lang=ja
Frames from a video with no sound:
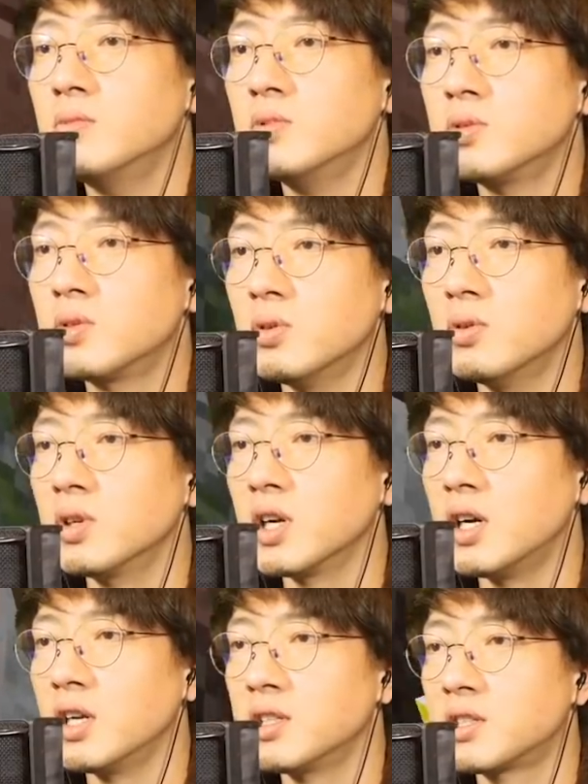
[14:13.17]
向こう
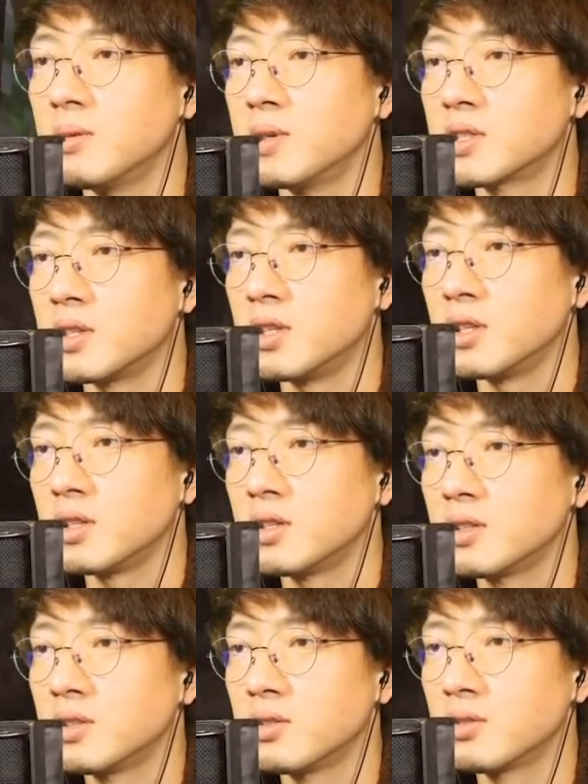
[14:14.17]
側につけますかね。
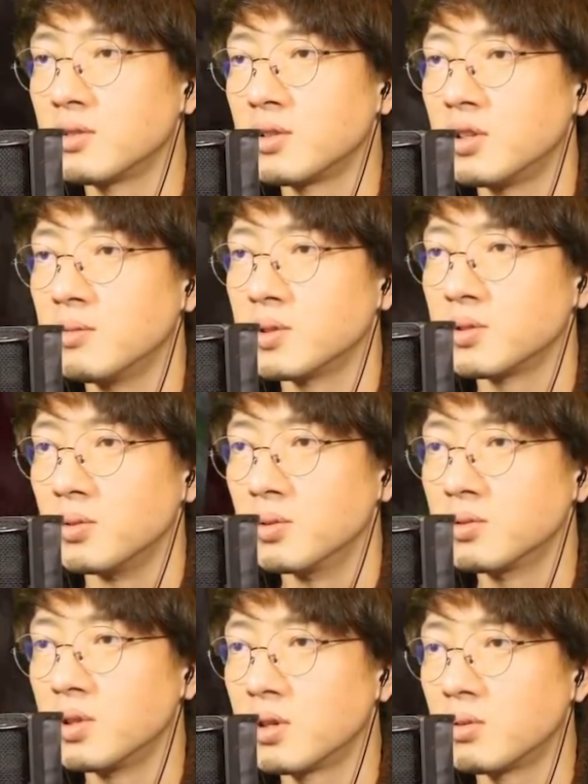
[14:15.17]
ちょっと松
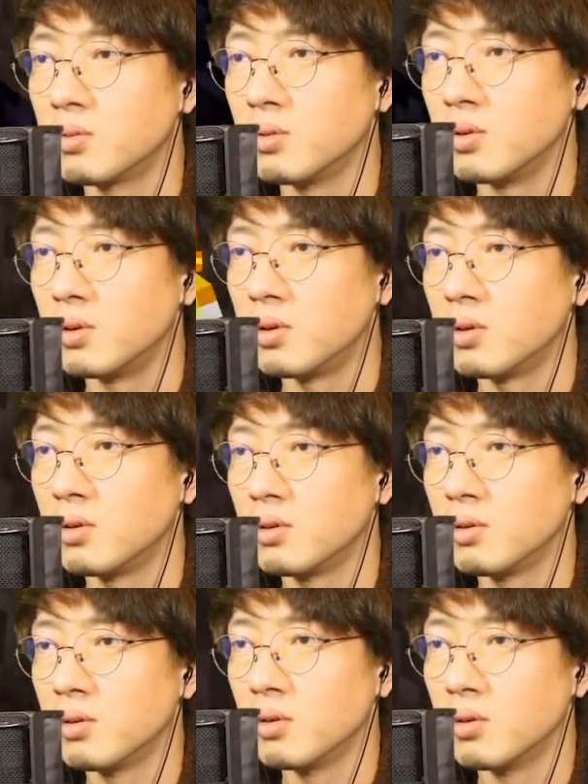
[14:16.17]
明多くない、ここ。
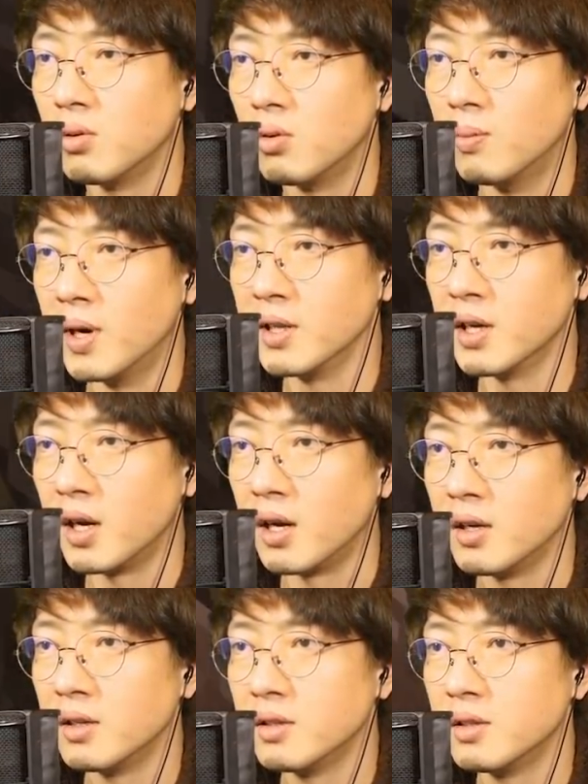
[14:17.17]
お前
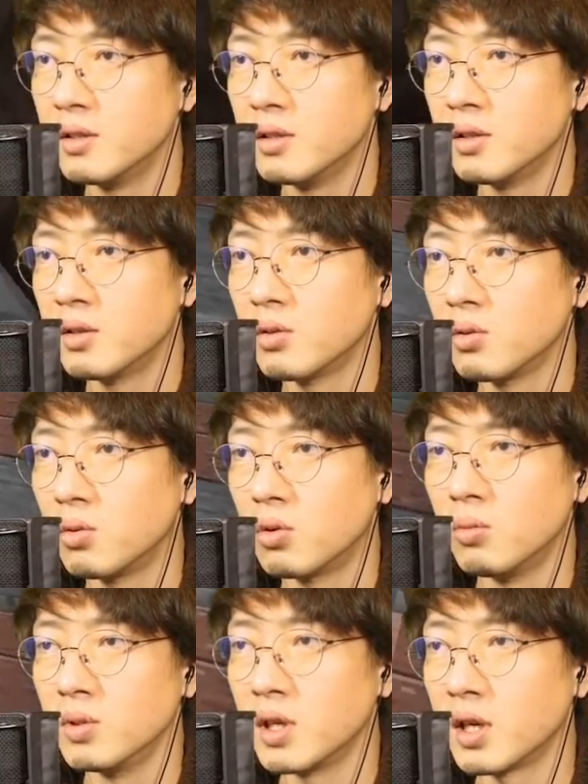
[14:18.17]
だ、
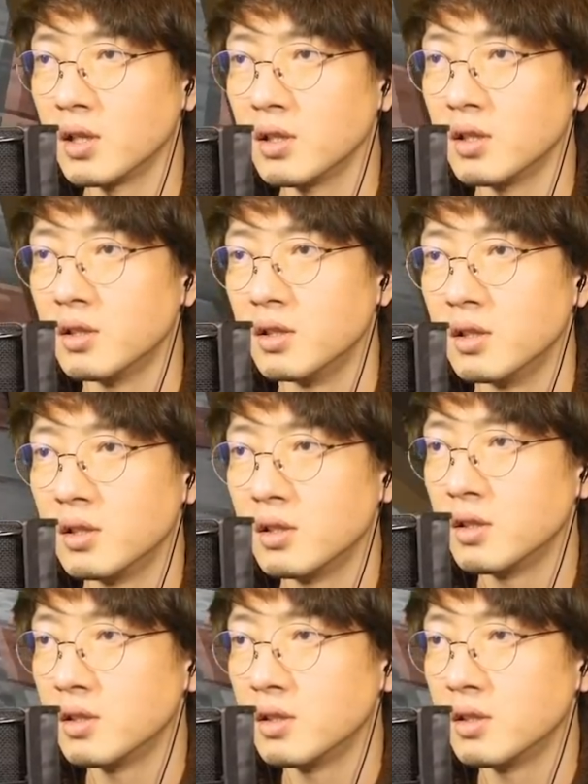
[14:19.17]
ここも並んでる。